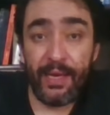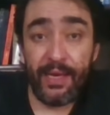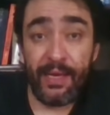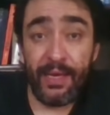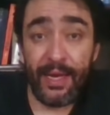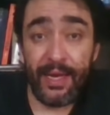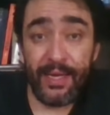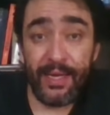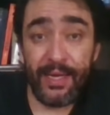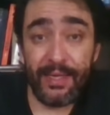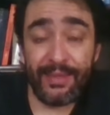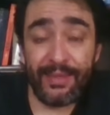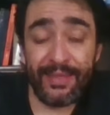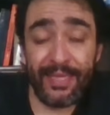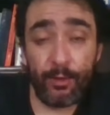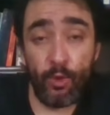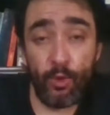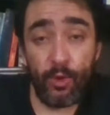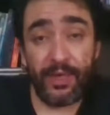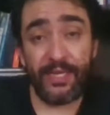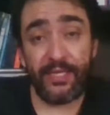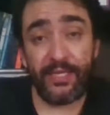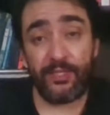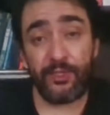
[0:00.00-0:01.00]
é,
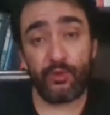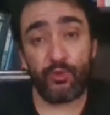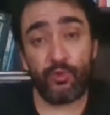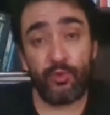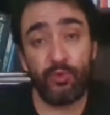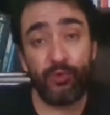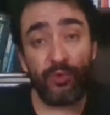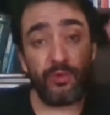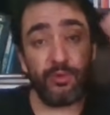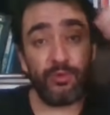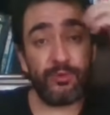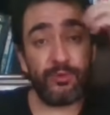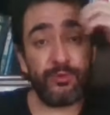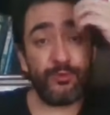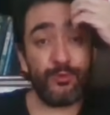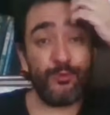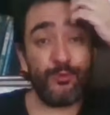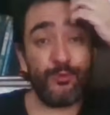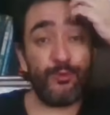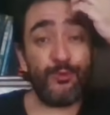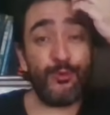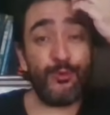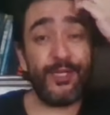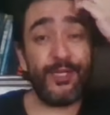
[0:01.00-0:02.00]
decorrente do,
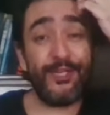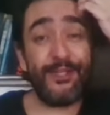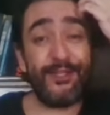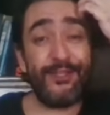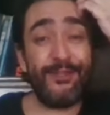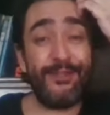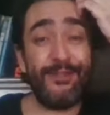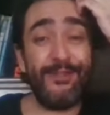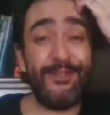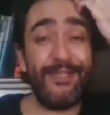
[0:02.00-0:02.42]
do, do que ele,